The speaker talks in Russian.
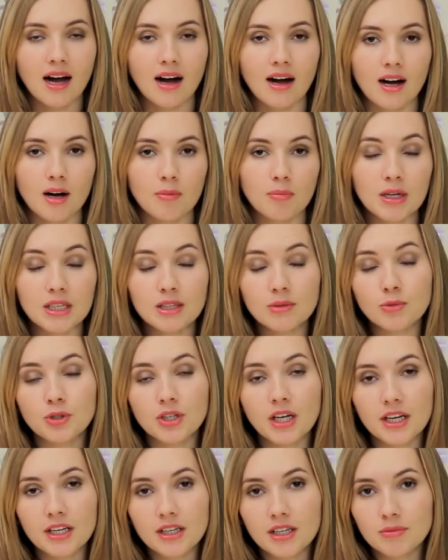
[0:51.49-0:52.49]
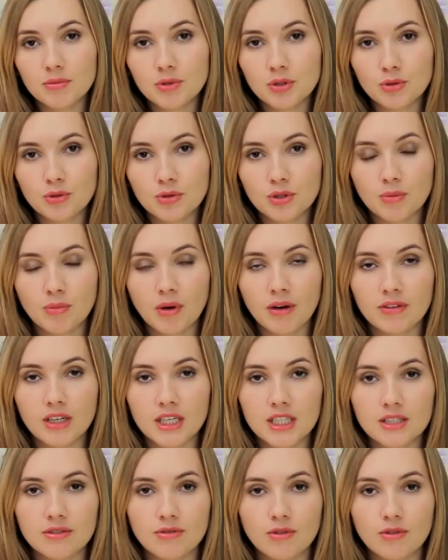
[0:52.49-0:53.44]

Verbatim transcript: А поэтому я рекомендую добавлять